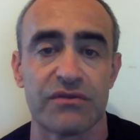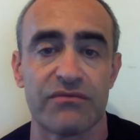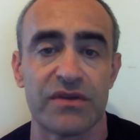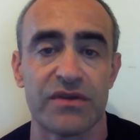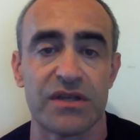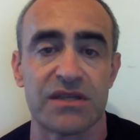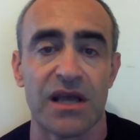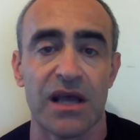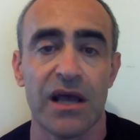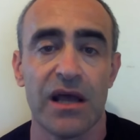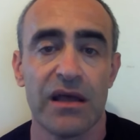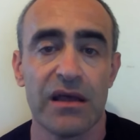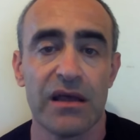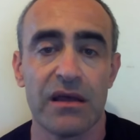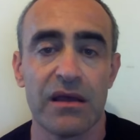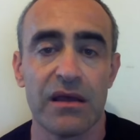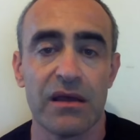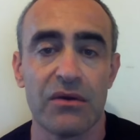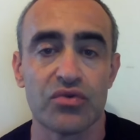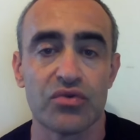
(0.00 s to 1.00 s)
Ведь
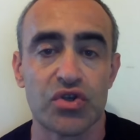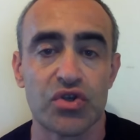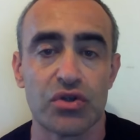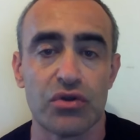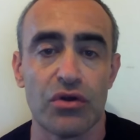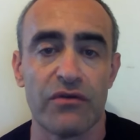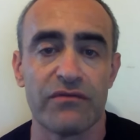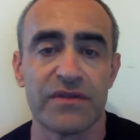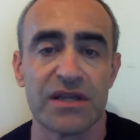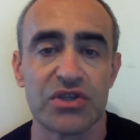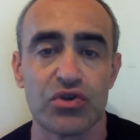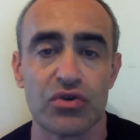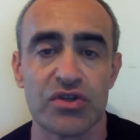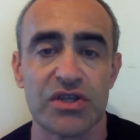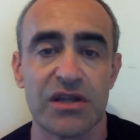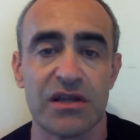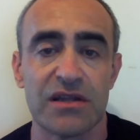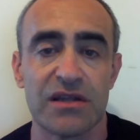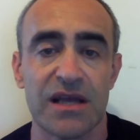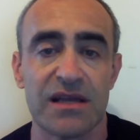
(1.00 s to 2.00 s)
э, условно
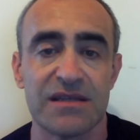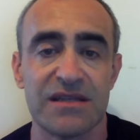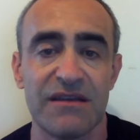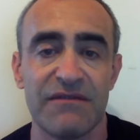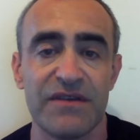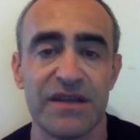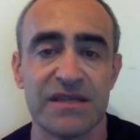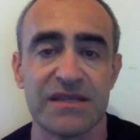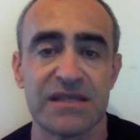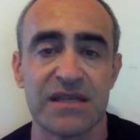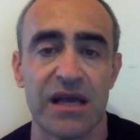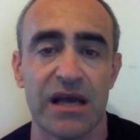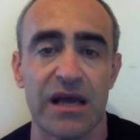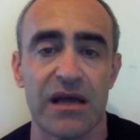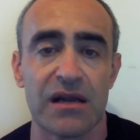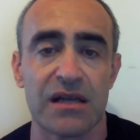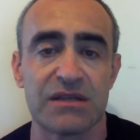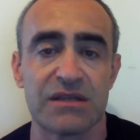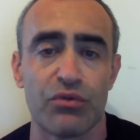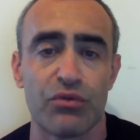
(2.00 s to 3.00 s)
созданная
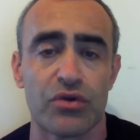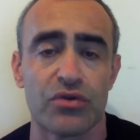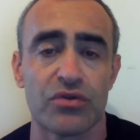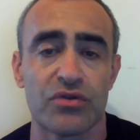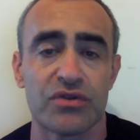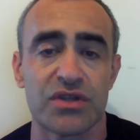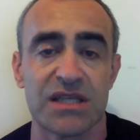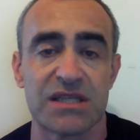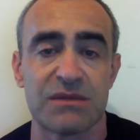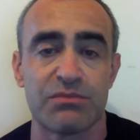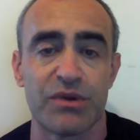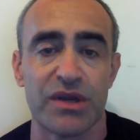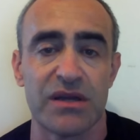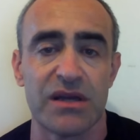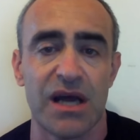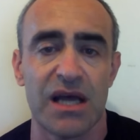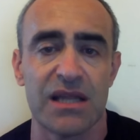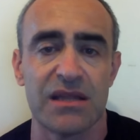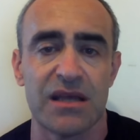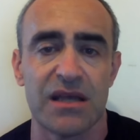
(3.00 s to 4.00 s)
дивизия, развернутая с
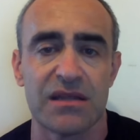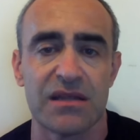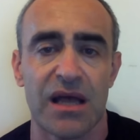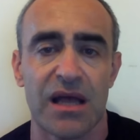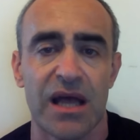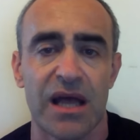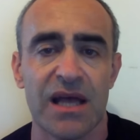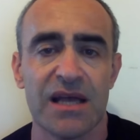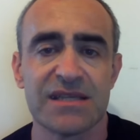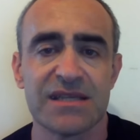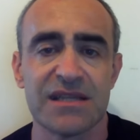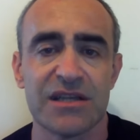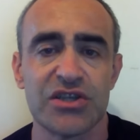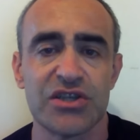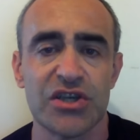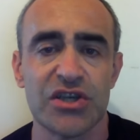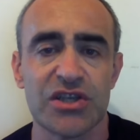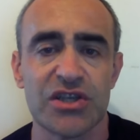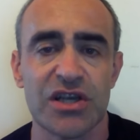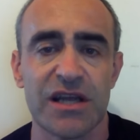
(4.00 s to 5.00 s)
бригады, это
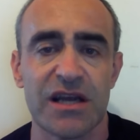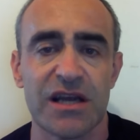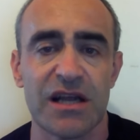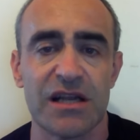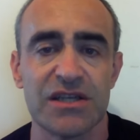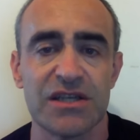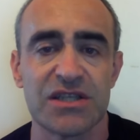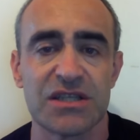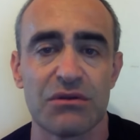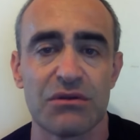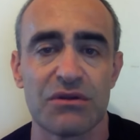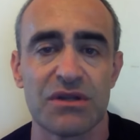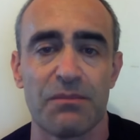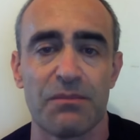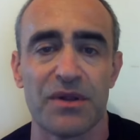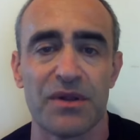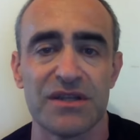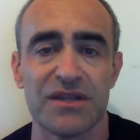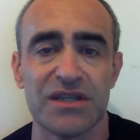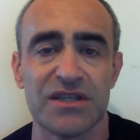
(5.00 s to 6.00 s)
значительное количество
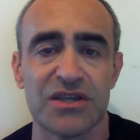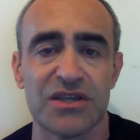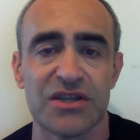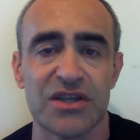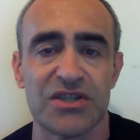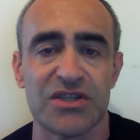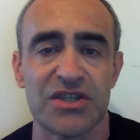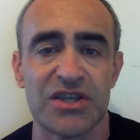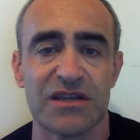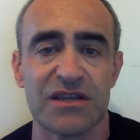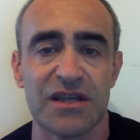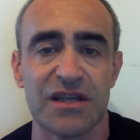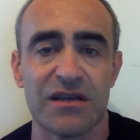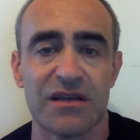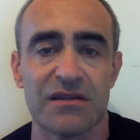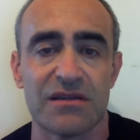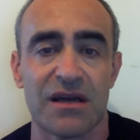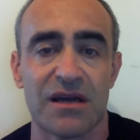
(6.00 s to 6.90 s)
дополнительной техники.